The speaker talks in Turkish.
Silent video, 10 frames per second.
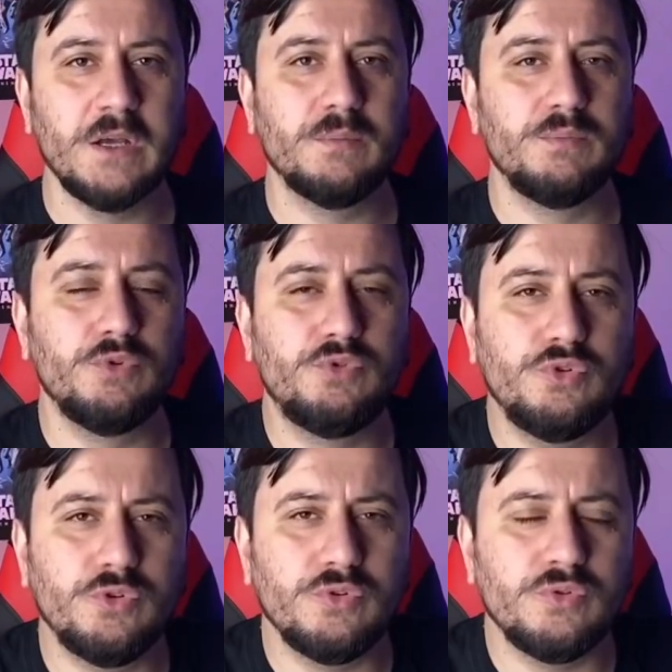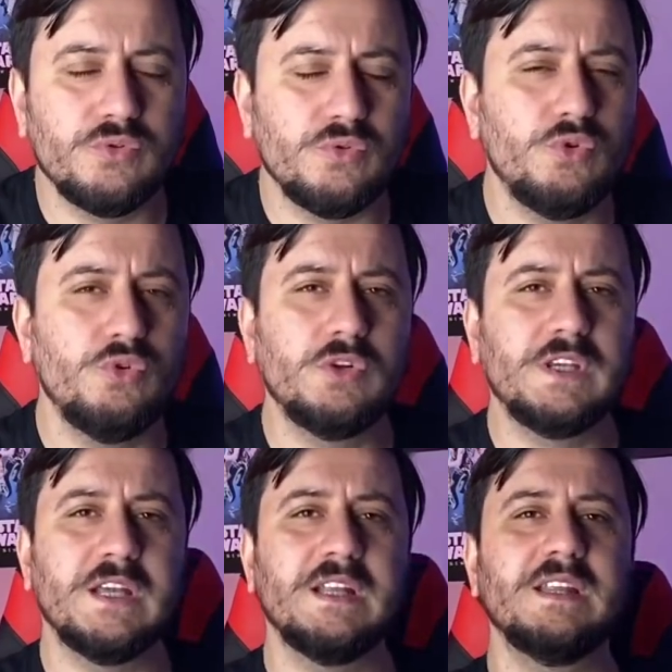bütün
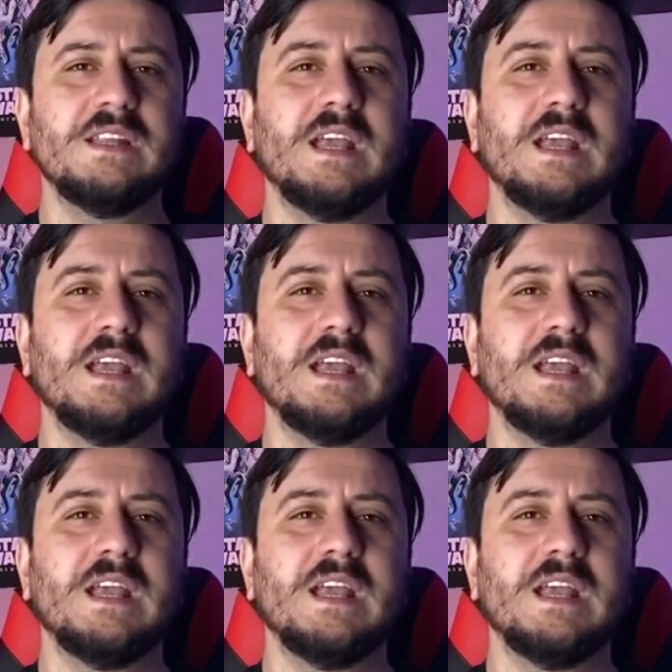ülkenin